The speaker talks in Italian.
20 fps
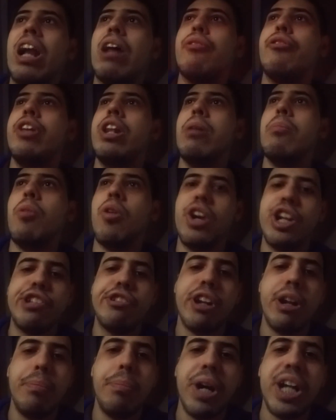alla fine muore
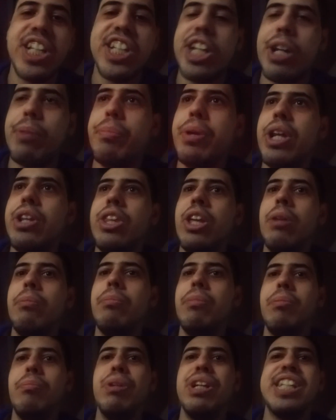solo in Palester
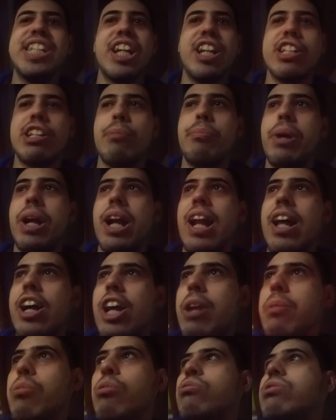Building mi sale sempre la
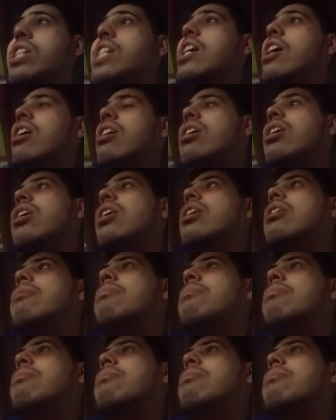lacrimussa.